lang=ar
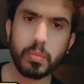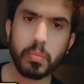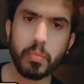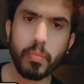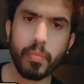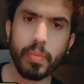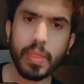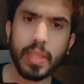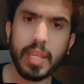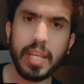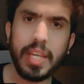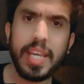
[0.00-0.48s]

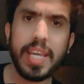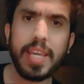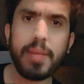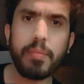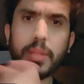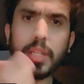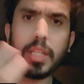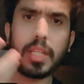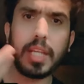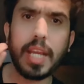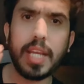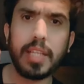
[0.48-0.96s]
عيب اللي
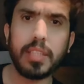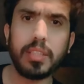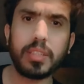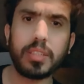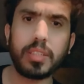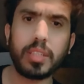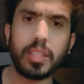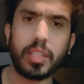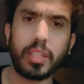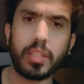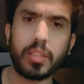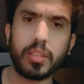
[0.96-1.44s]
قاعد
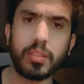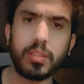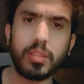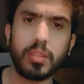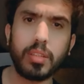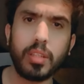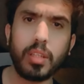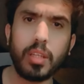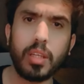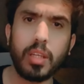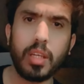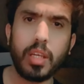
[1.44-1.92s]
يصير
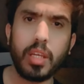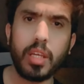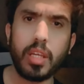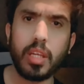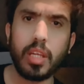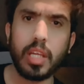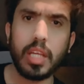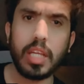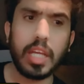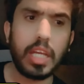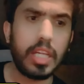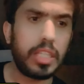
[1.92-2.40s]

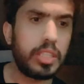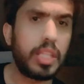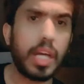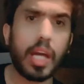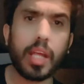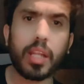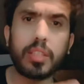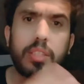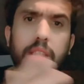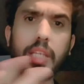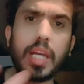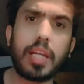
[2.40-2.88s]
اداره
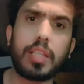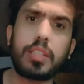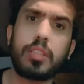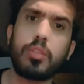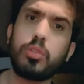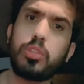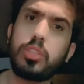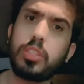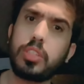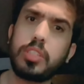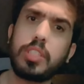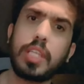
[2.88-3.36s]
ساكته وش
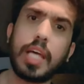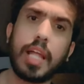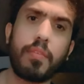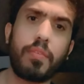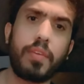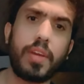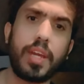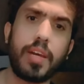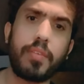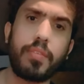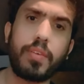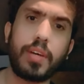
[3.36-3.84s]
السالفه
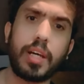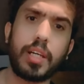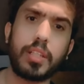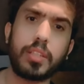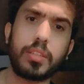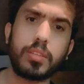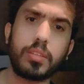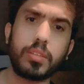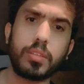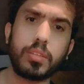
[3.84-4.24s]
يا فهد